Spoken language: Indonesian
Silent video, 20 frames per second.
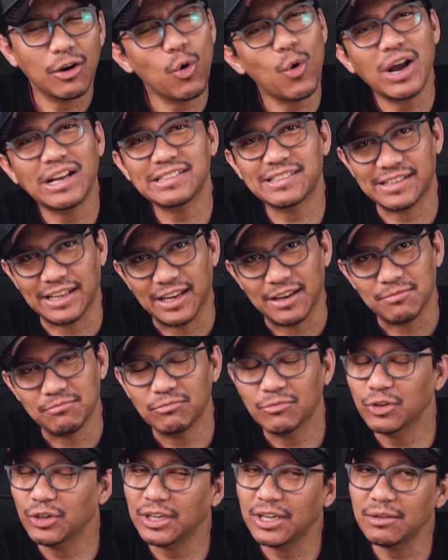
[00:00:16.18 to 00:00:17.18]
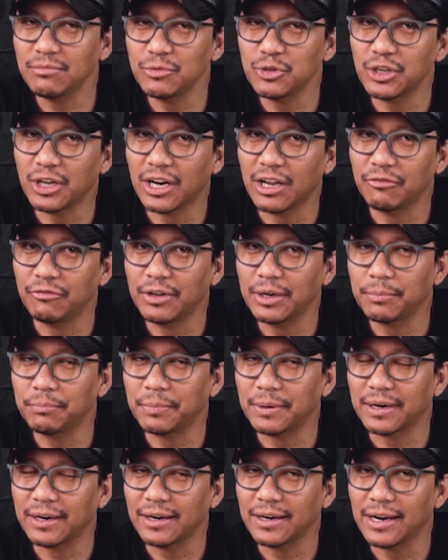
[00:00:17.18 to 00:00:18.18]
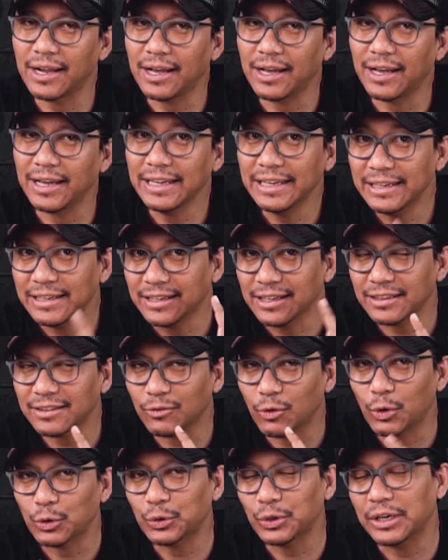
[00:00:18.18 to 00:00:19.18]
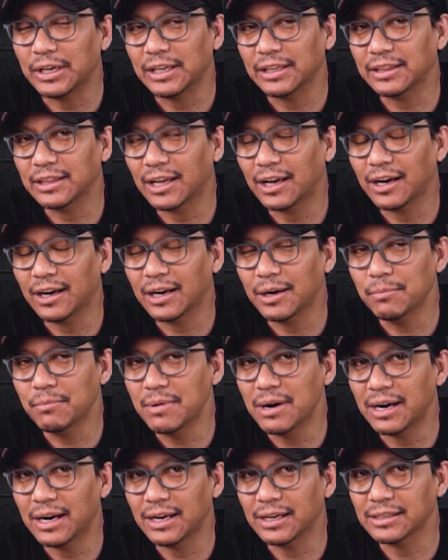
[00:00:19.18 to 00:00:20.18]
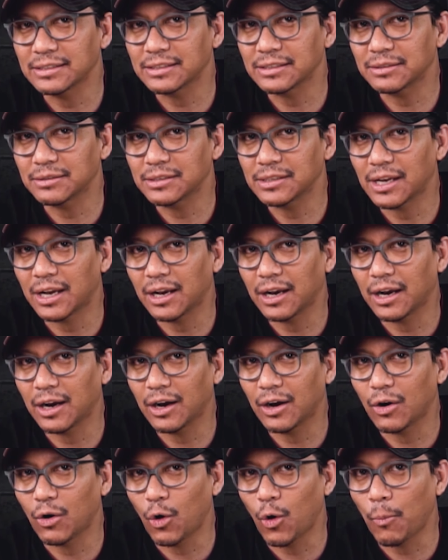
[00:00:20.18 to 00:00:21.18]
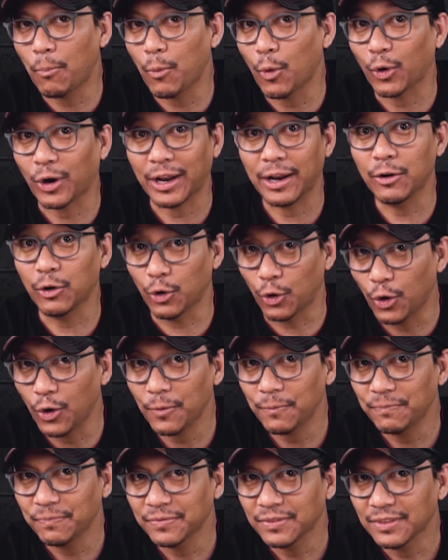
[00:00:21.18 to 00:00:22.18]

Oase. Mungkin Music Lover pernah inget waktu kita ngebahas uh, Oppo Reno.